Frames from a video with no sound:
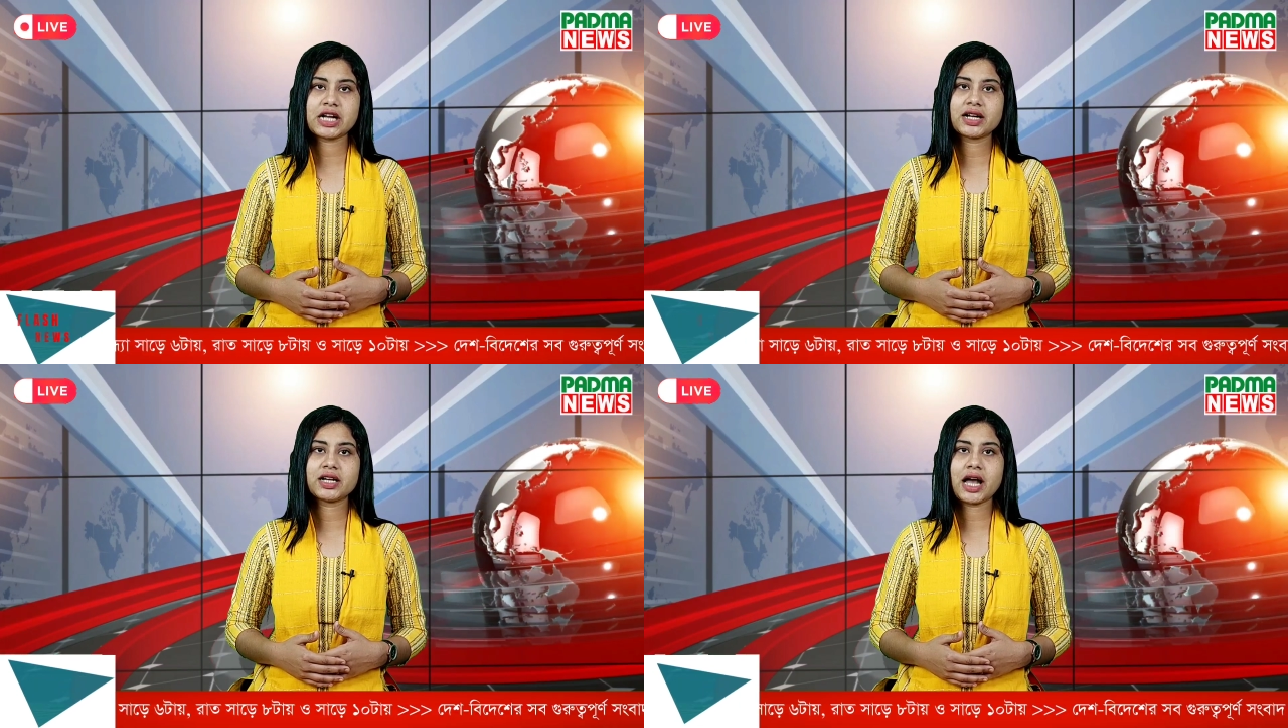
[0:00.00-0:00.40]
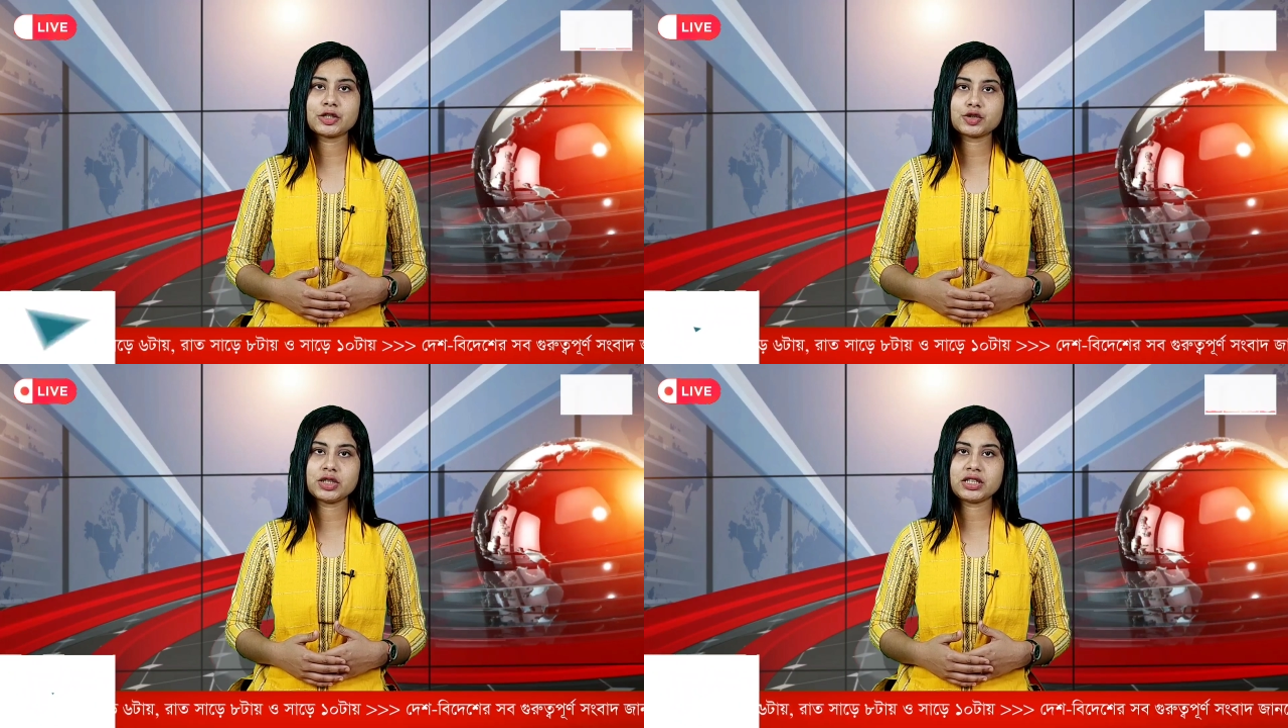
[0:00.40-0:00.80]
চারের
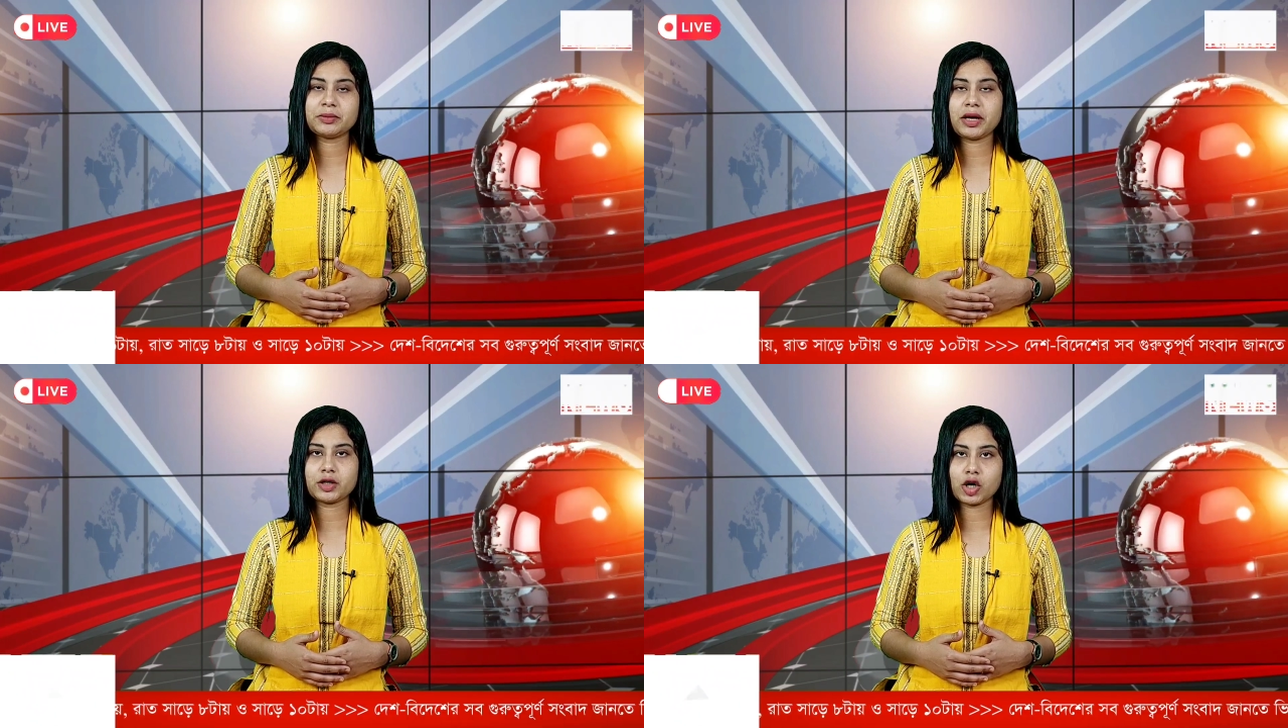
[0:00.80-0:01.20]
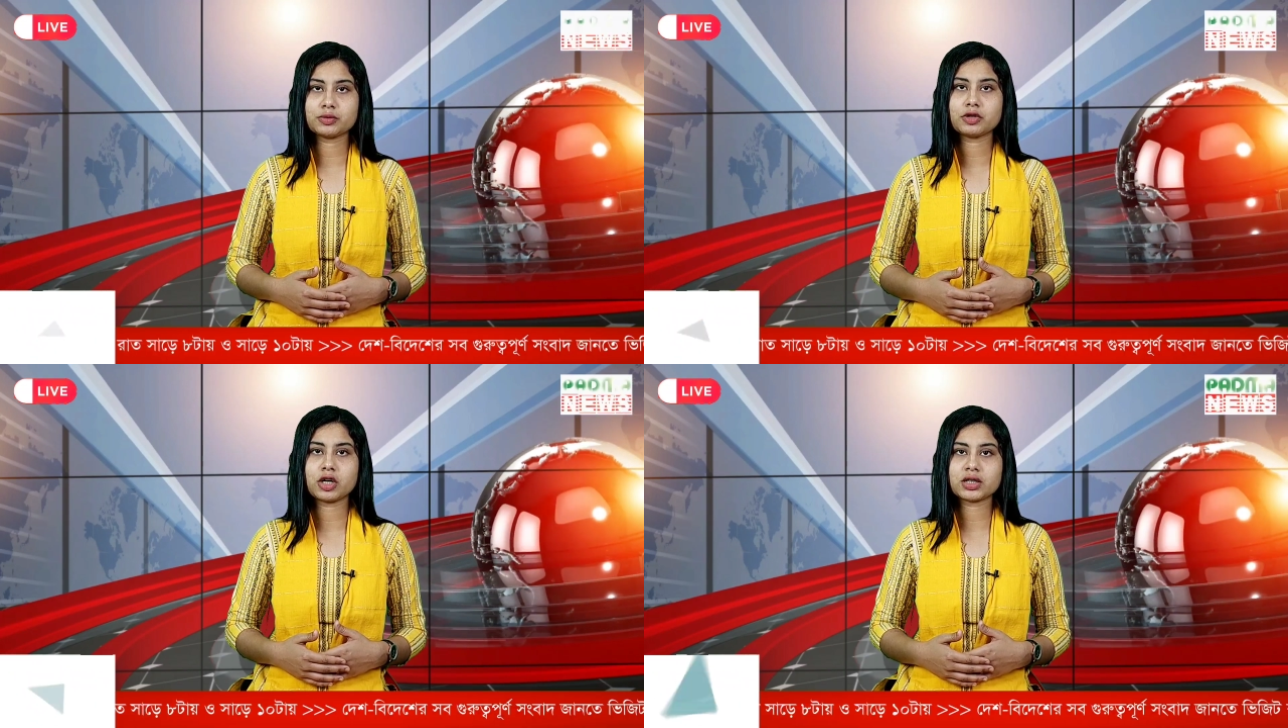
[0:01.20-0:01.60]
আঞ্চলিক নির্বাহী
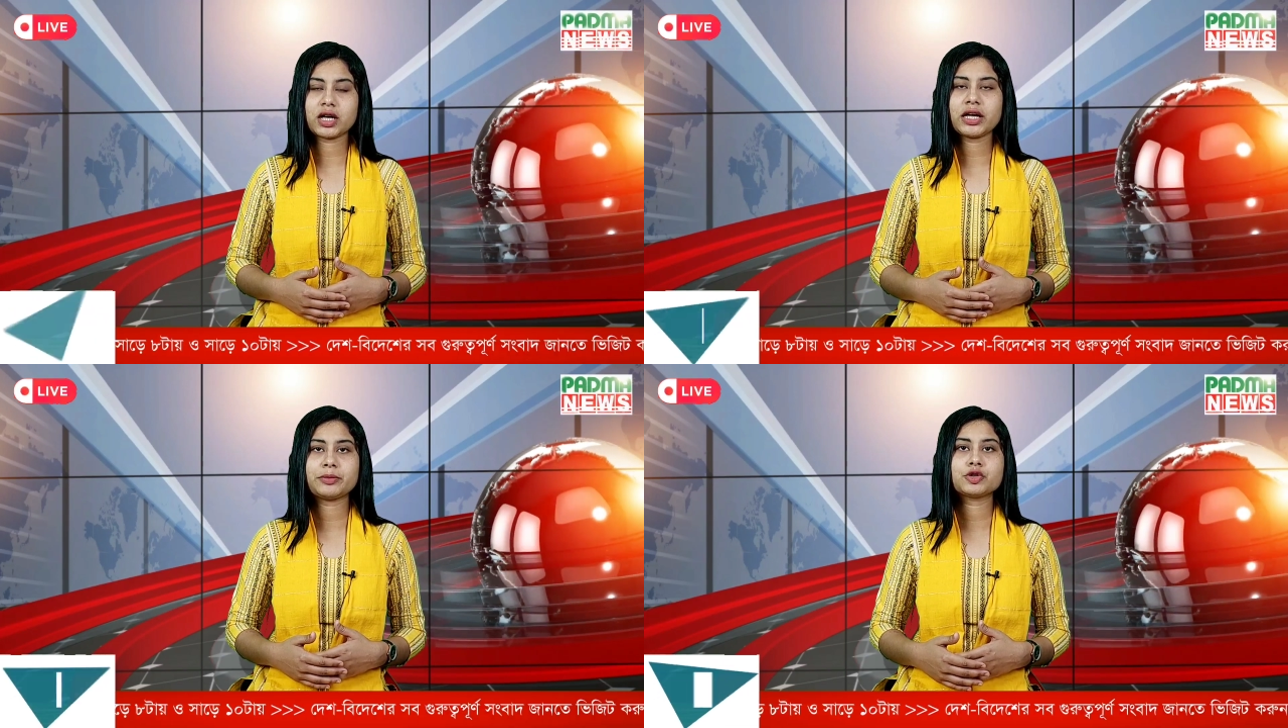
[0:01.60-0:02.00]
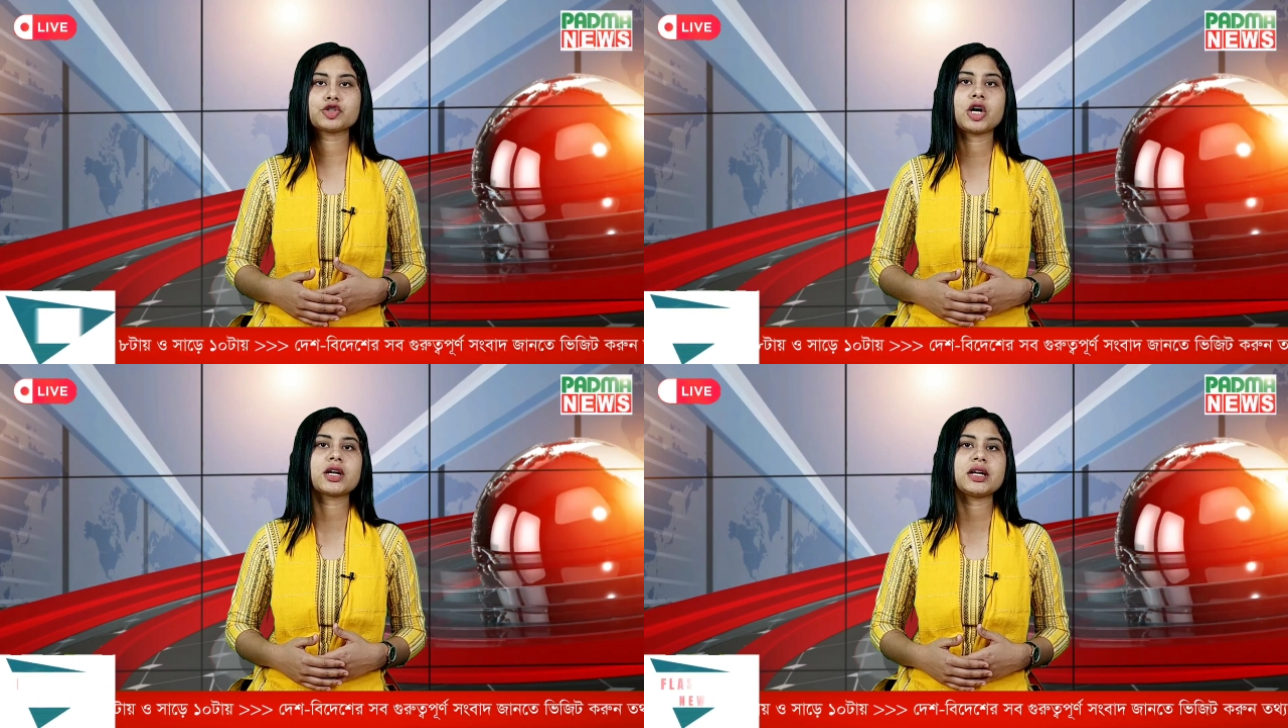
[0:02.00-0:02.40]
কর্মকর্তা এবং
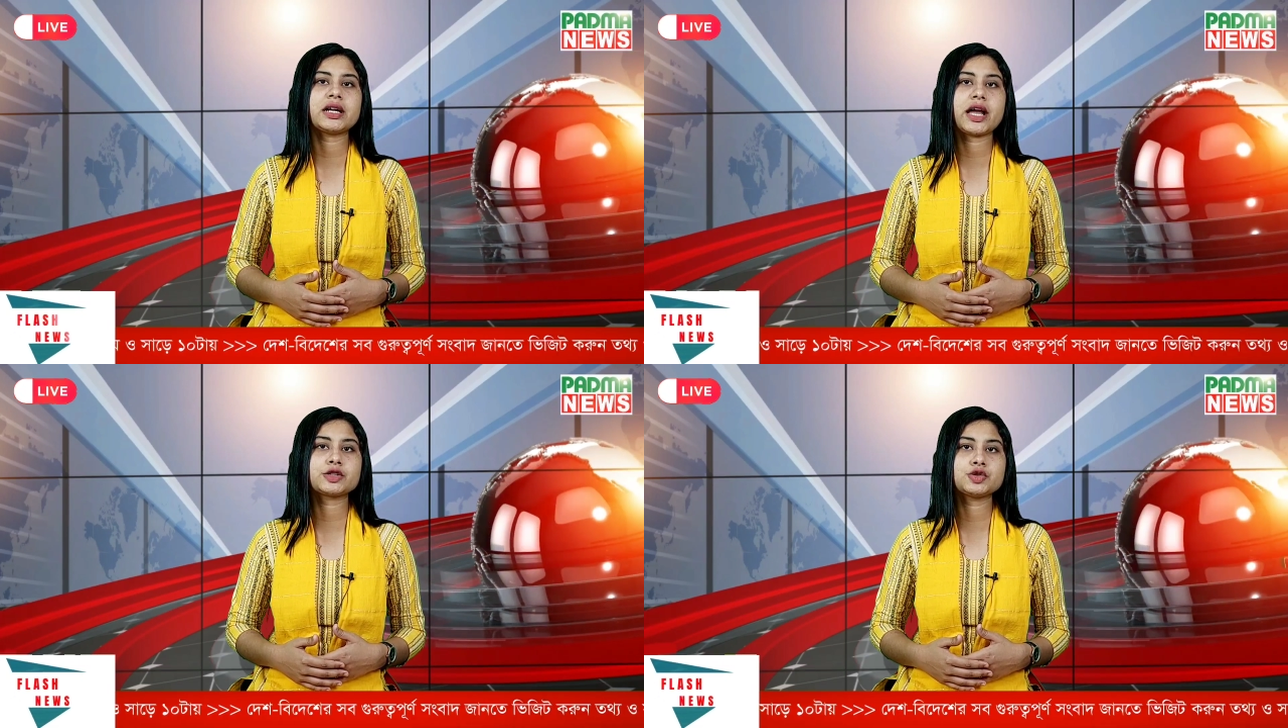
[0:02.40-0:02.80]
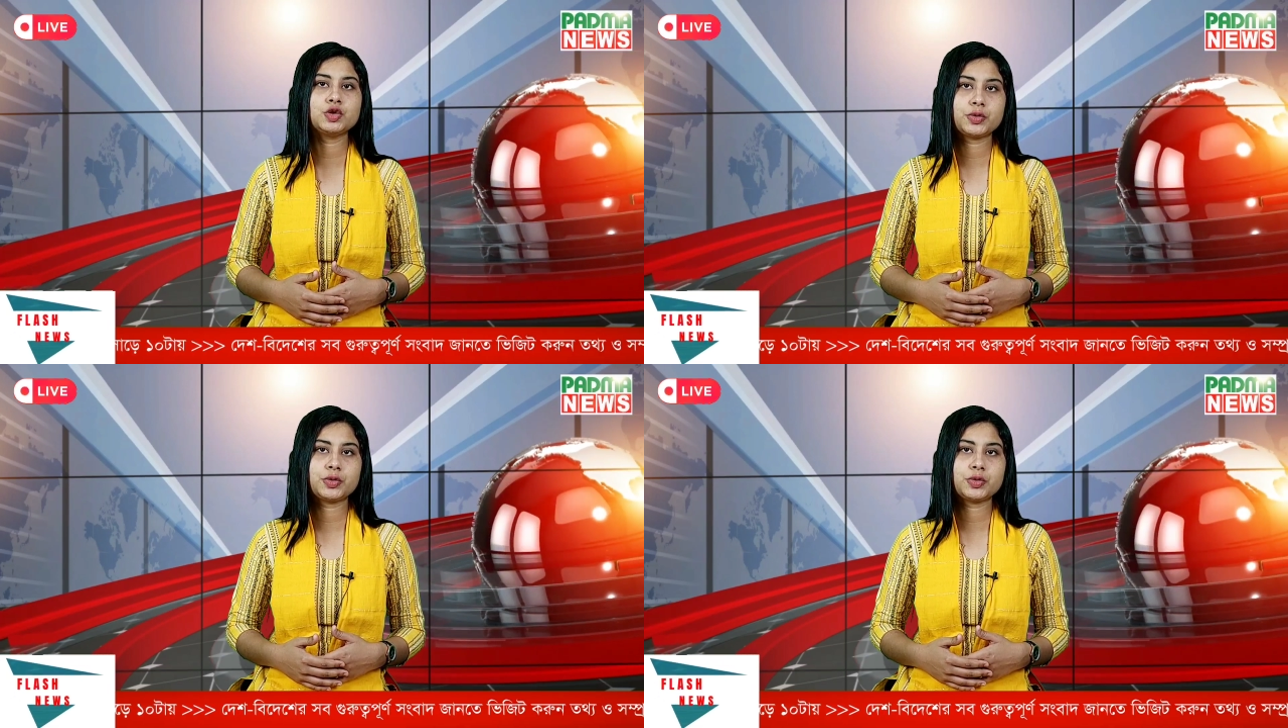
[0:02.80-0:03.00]
সরকারের একজন